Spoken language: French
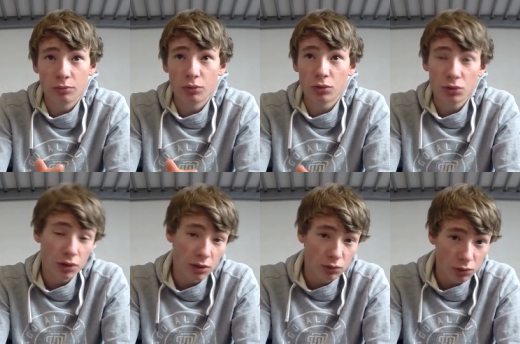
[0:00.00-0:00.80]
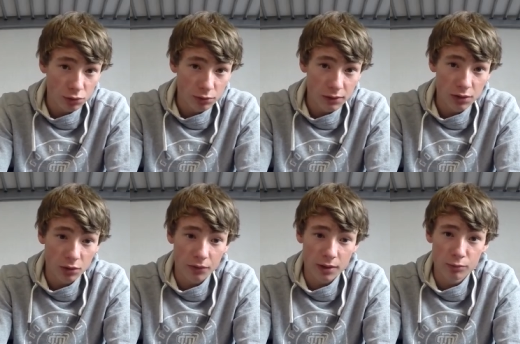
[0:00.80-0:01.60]
pour ceux qui nous ont suivis
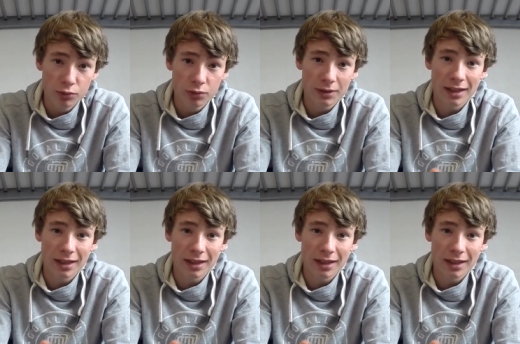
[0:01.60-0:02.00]
sur Facebook,